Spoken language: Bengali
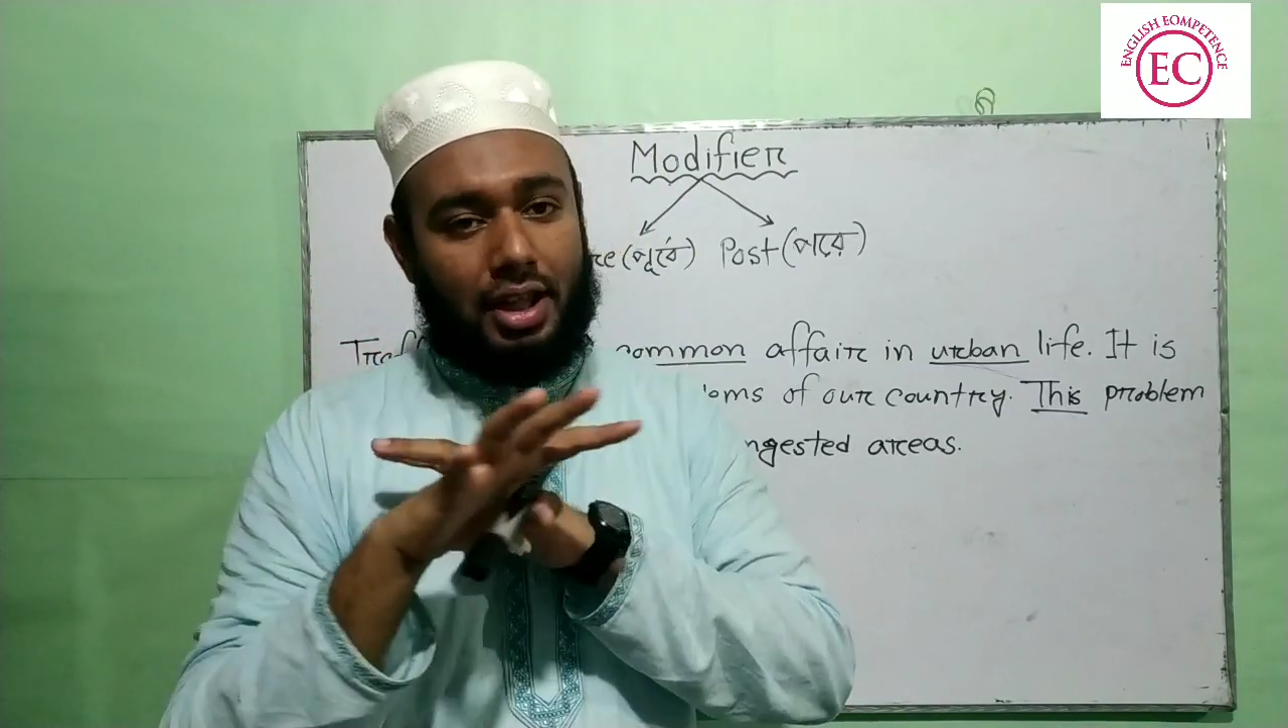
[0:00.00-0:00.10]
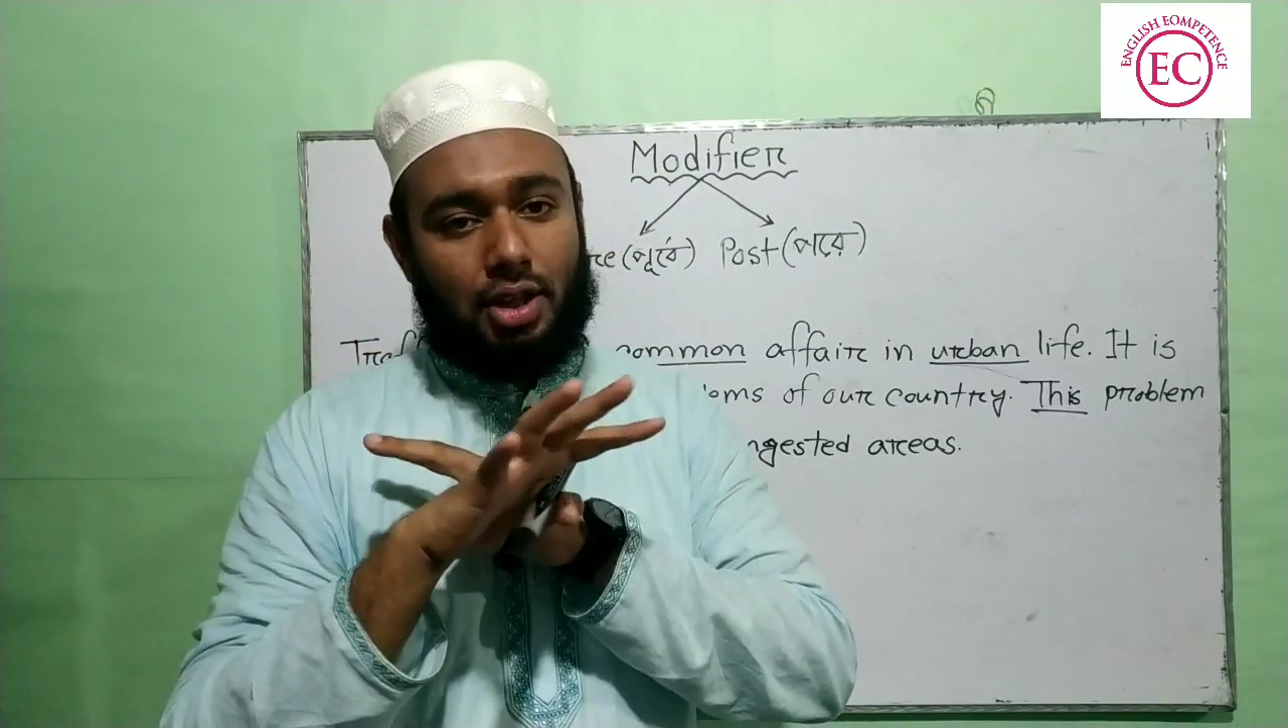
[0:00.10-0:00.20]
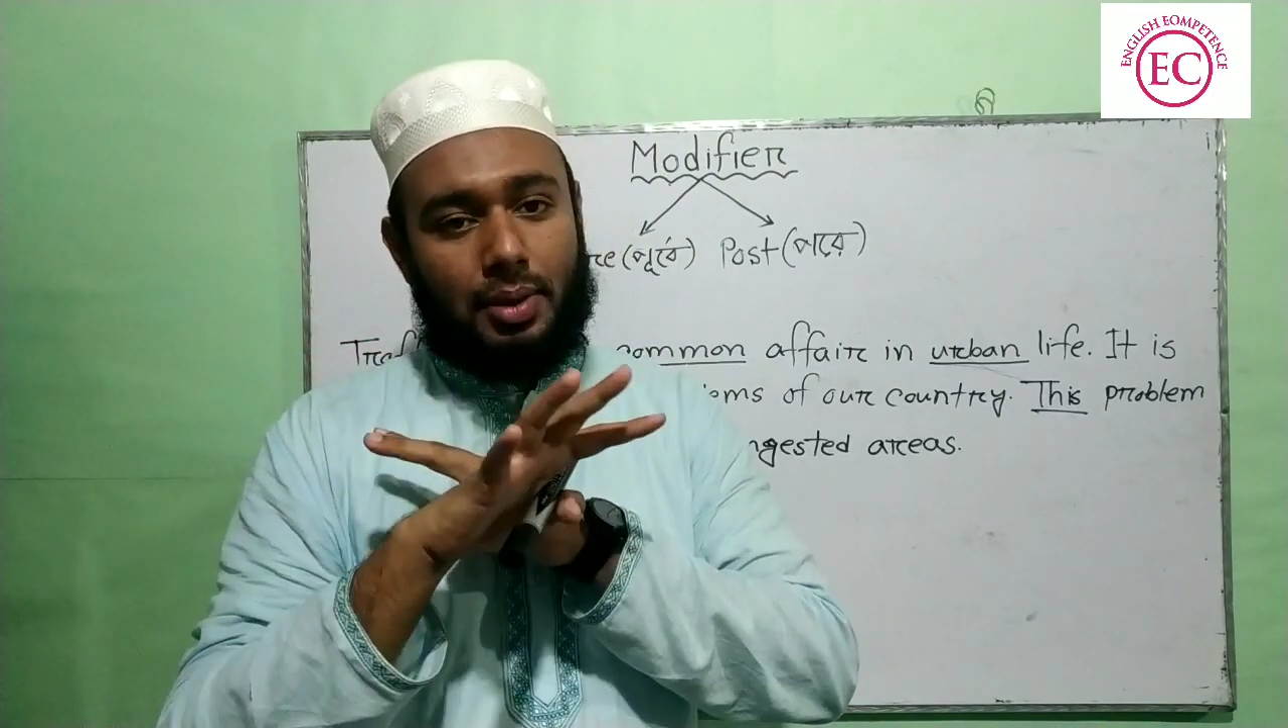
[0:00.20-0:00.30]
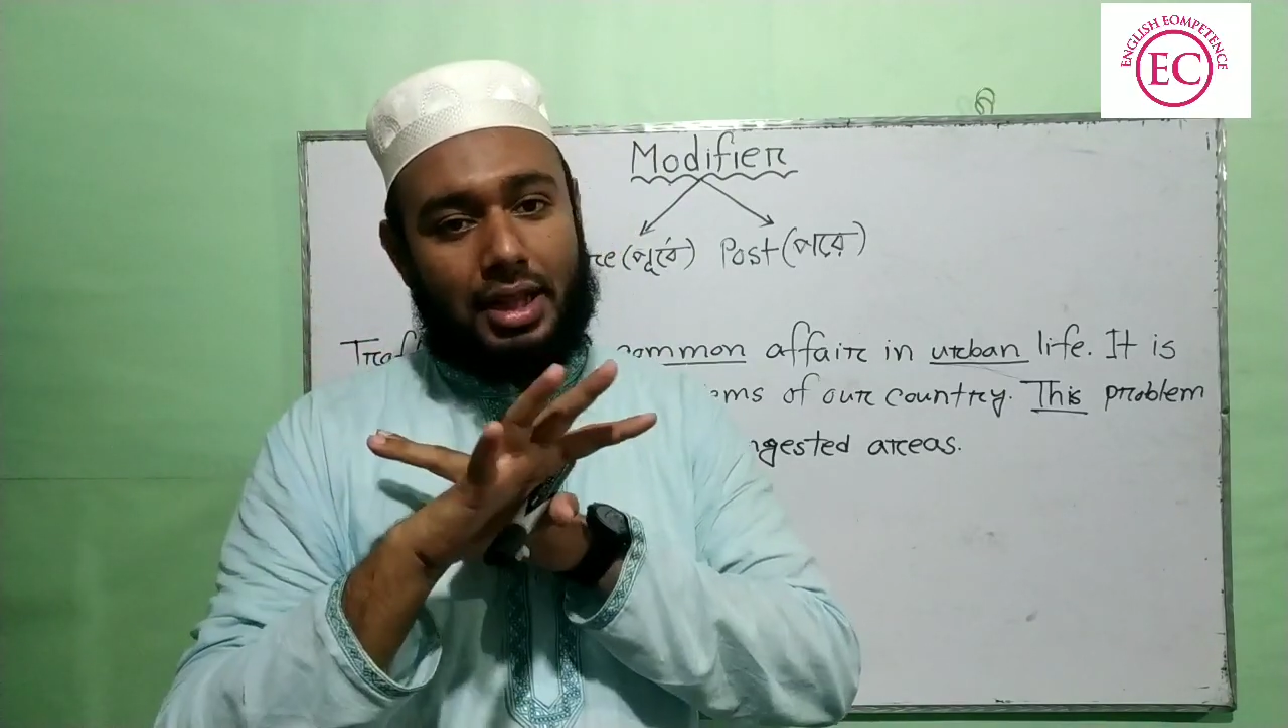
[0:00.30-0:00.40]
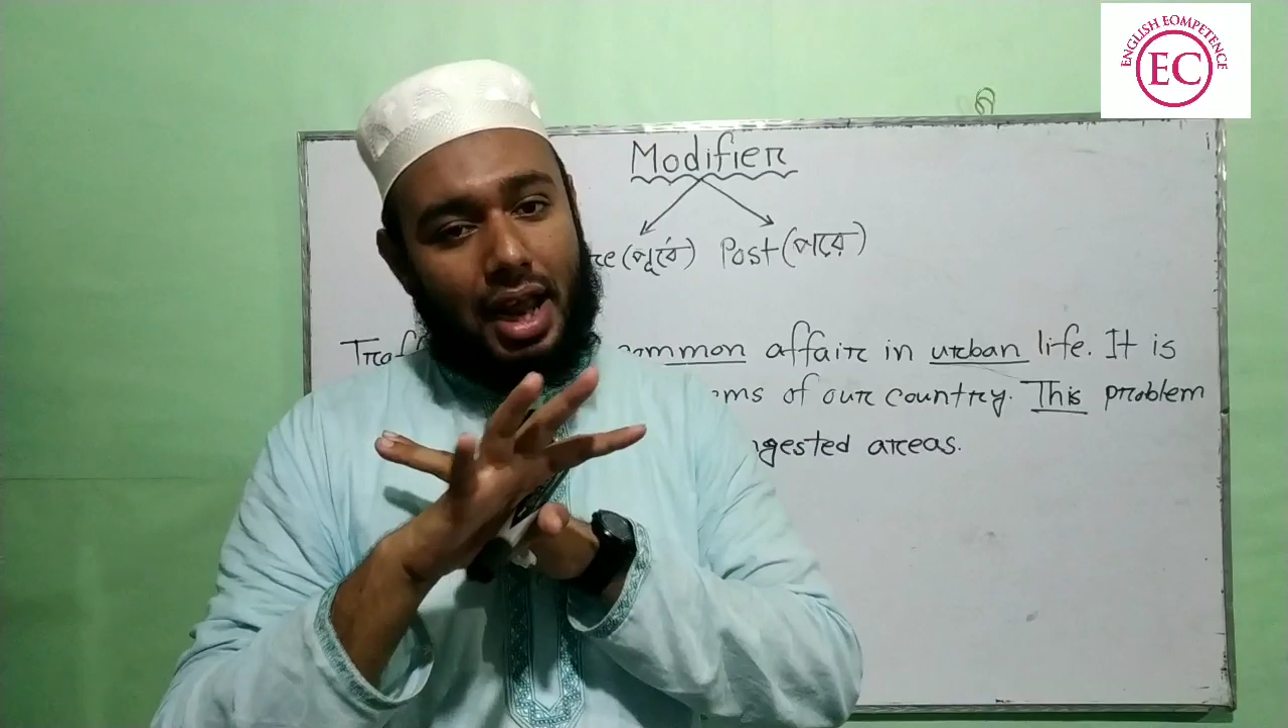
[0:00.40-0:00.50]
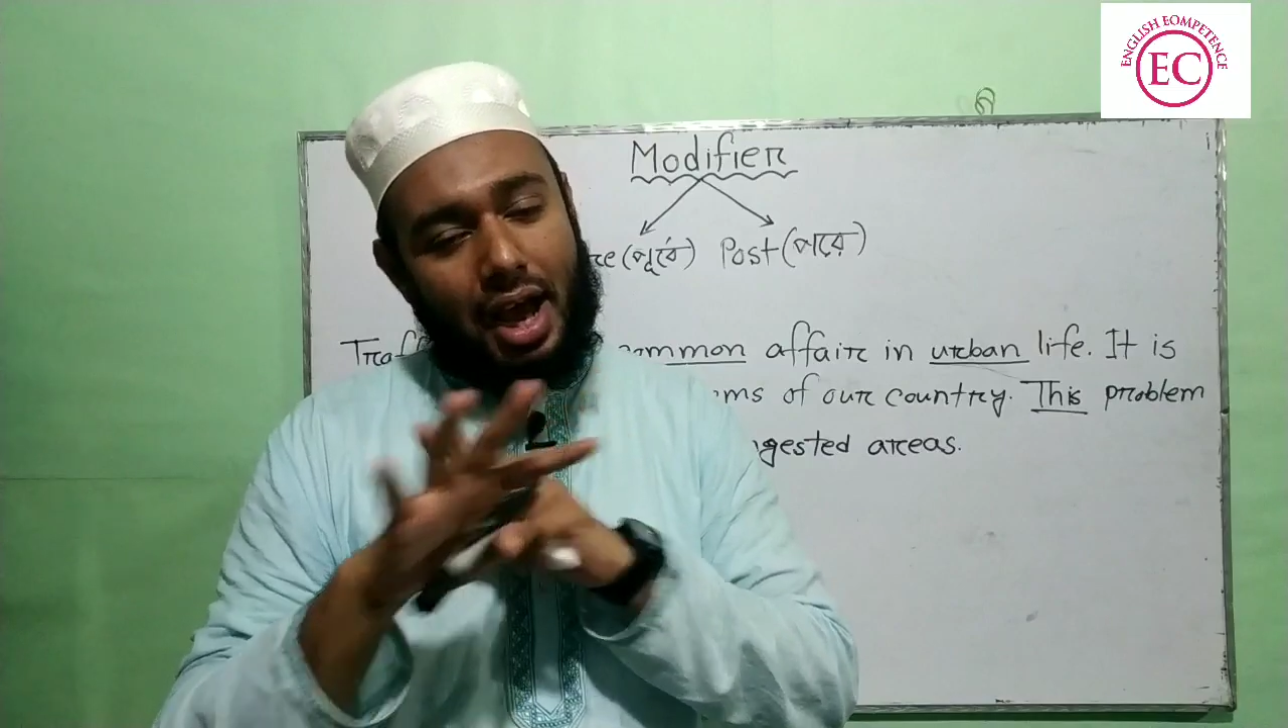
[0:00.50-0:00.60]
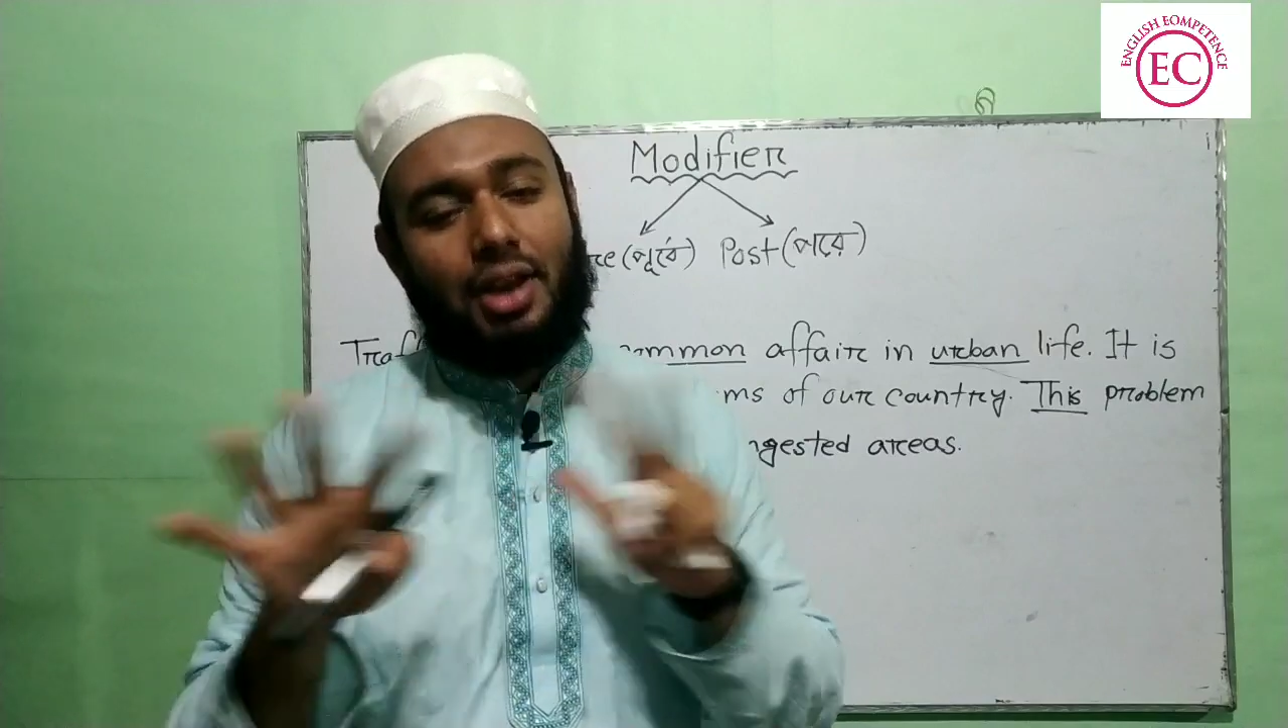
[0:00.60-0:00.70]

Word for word: নিয়ে তোমাদের